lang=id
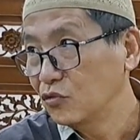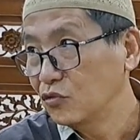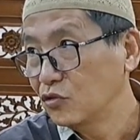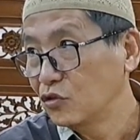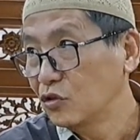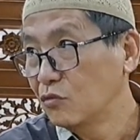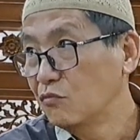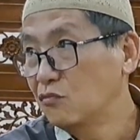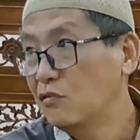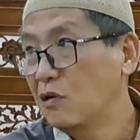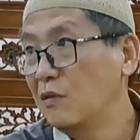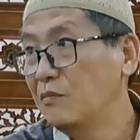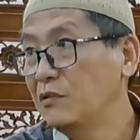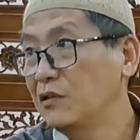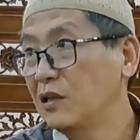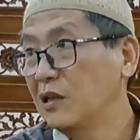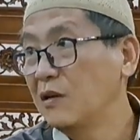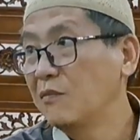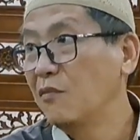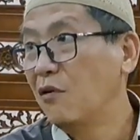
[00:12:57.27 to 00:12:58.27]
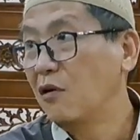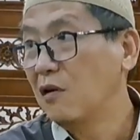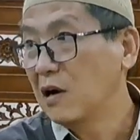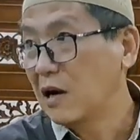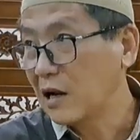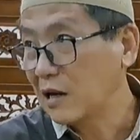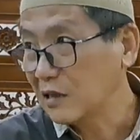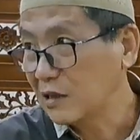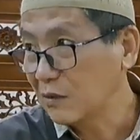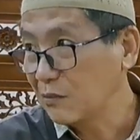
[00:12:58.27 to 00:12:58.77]
semua bisa
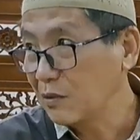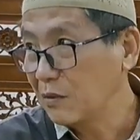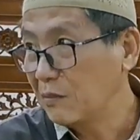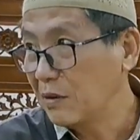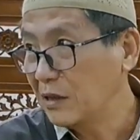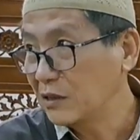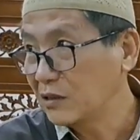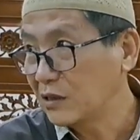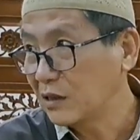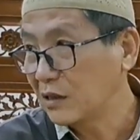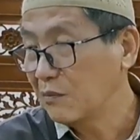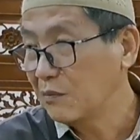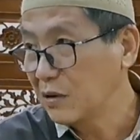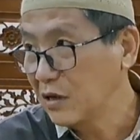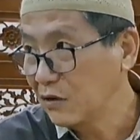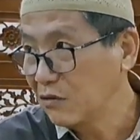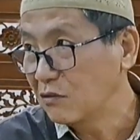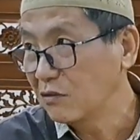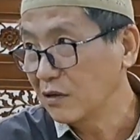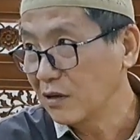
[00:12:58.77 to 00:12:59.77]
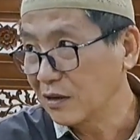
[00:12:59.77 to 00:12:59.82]
dibongkar tapi masangnya bingung